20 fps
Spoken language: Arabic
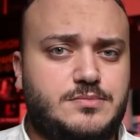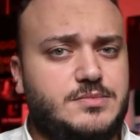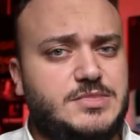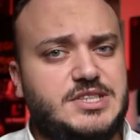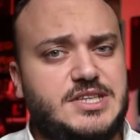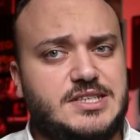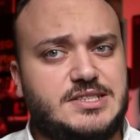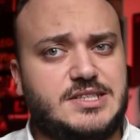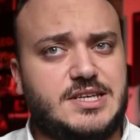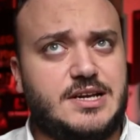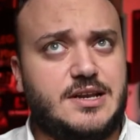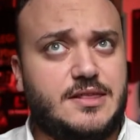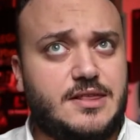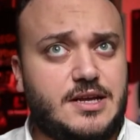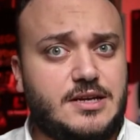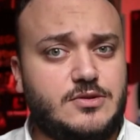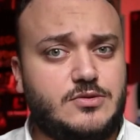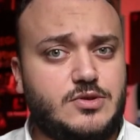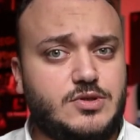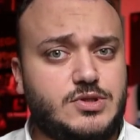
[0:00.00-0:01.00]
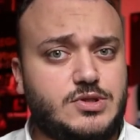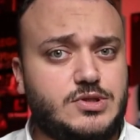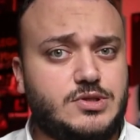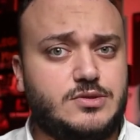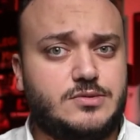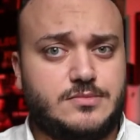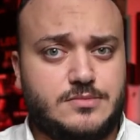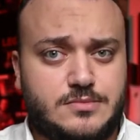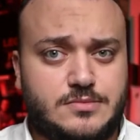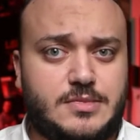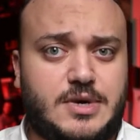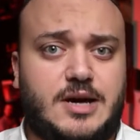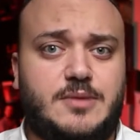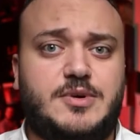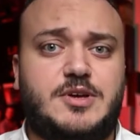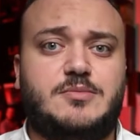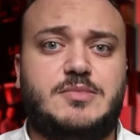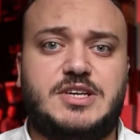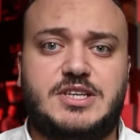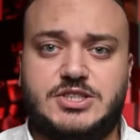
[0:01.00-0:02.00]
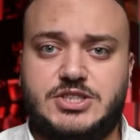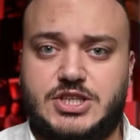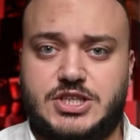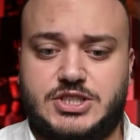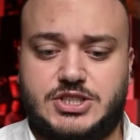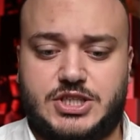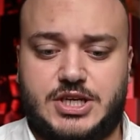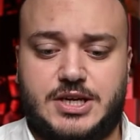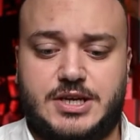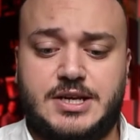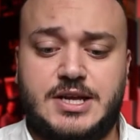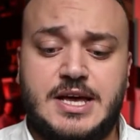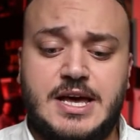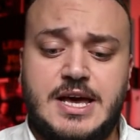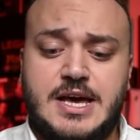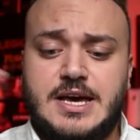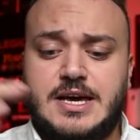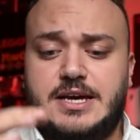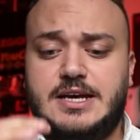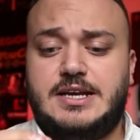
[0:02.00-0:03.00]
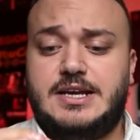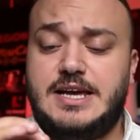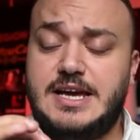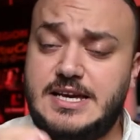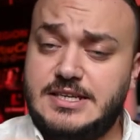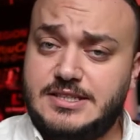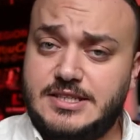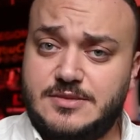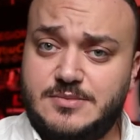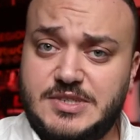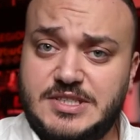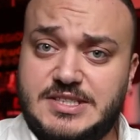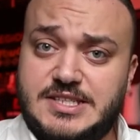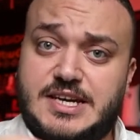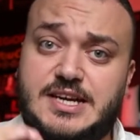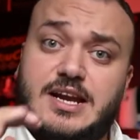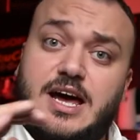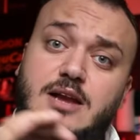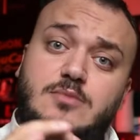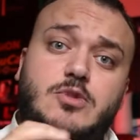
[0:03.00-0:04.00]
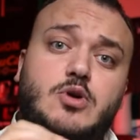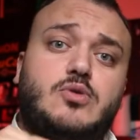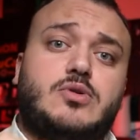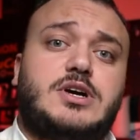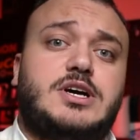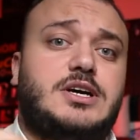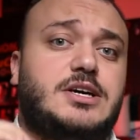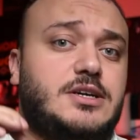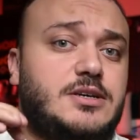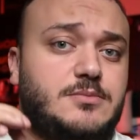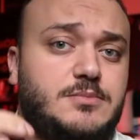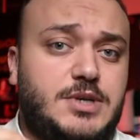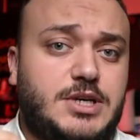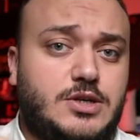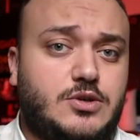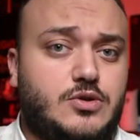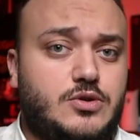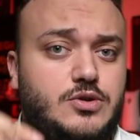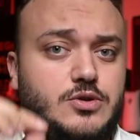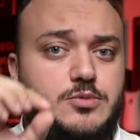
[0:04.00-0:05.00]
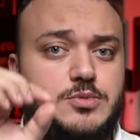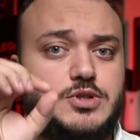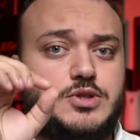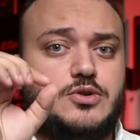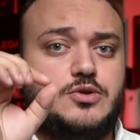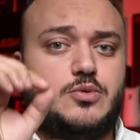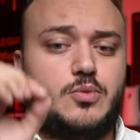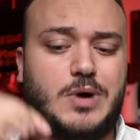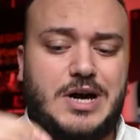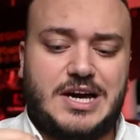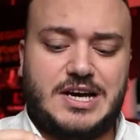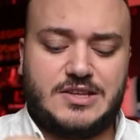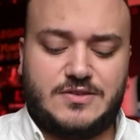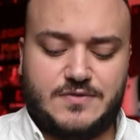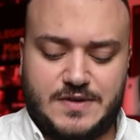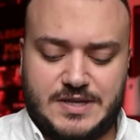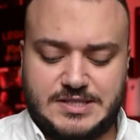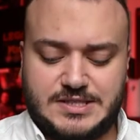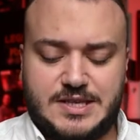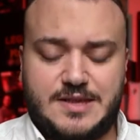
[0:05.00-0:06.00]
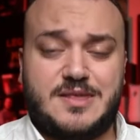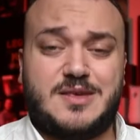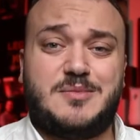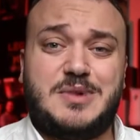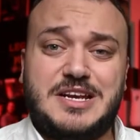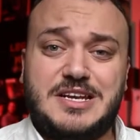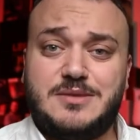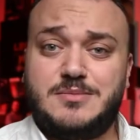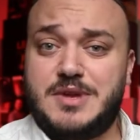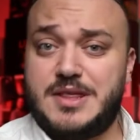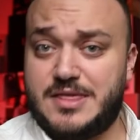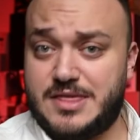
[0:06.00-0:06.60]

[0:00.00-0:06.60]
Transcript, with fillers: بدي استنى ثانيه ونص عبين ما يرجع يشحن الاي دي 200 على الموقع بيحكوا انه بده 1.8 من